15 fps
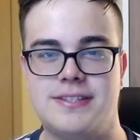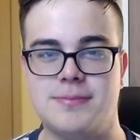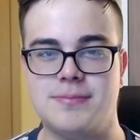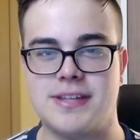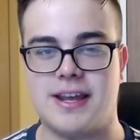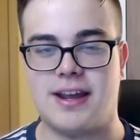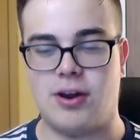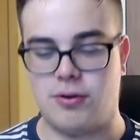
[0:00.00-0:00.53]
den Sims
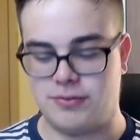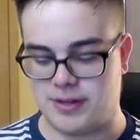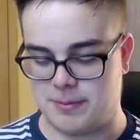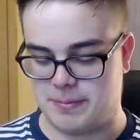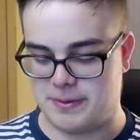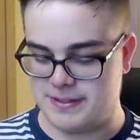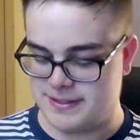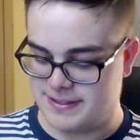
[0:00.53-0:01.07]
gekauft habe,
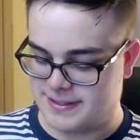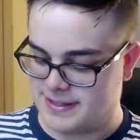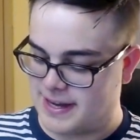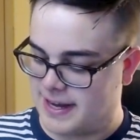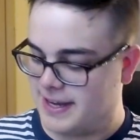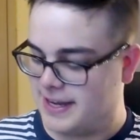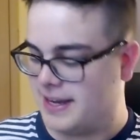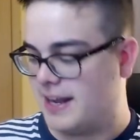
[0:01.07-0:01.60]
ist
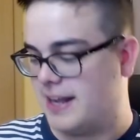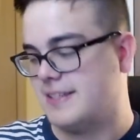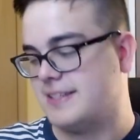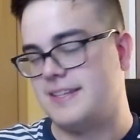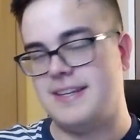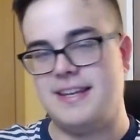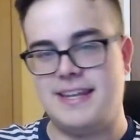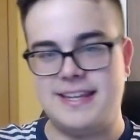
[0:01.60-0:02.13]
dann als
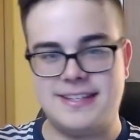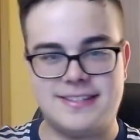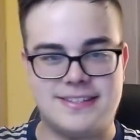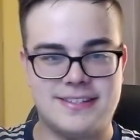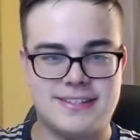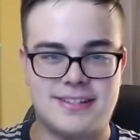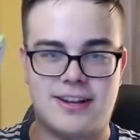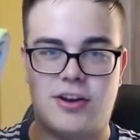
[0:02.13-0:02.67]

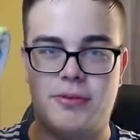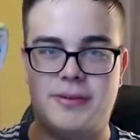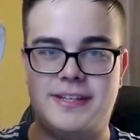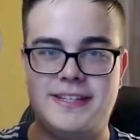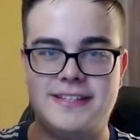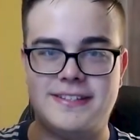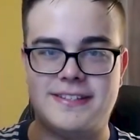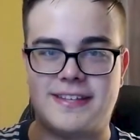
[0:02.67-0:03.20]
nächstes, glaube ich,
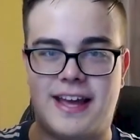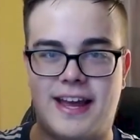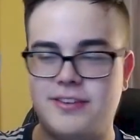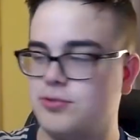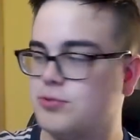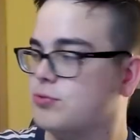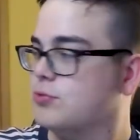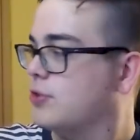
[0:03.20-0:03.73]
dieses
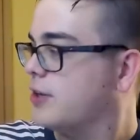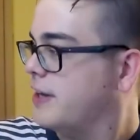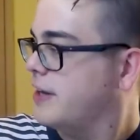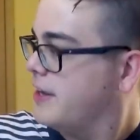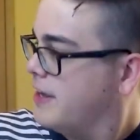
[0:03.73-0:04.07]
Handtuch